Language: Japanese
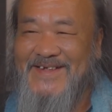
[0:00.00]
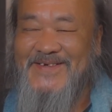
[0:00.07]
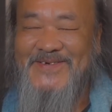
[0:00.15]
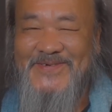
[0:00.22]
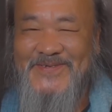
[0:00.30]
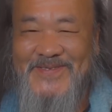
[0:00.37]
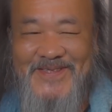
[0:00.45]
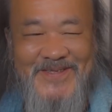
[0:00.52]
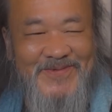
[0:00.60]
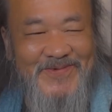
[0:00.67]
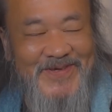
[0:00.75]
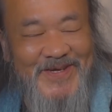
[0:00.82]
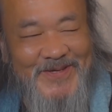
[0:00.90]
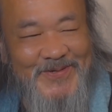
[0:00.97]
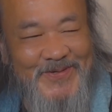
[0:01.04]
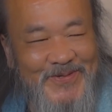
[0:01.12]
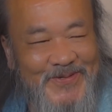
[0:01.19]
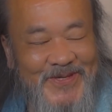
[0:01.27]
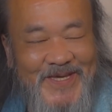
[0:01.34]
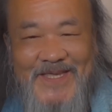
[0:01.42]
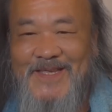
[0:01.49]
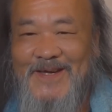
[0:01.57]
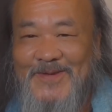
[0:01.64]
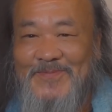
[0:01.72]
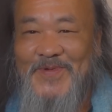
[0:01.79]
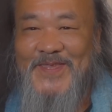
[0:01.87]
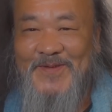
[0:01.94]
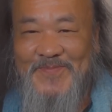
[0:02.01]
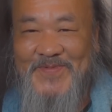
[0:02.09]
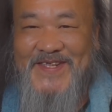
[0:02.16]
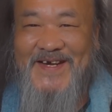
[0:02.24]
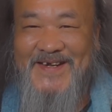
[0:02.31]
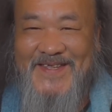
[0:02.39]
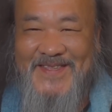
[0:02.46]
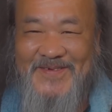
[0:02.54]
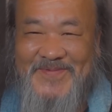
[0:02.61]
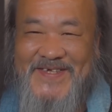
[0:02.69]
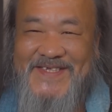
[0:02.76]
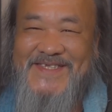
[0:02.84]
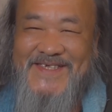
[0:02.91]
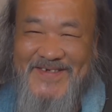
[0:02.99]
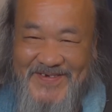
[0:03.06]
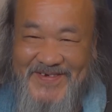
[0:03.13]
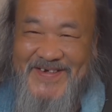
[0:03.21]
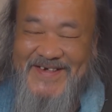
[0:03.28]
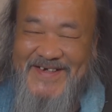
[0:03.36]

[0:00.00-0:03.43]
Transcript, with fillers: 本当にあの、痛い目で見られてますよ。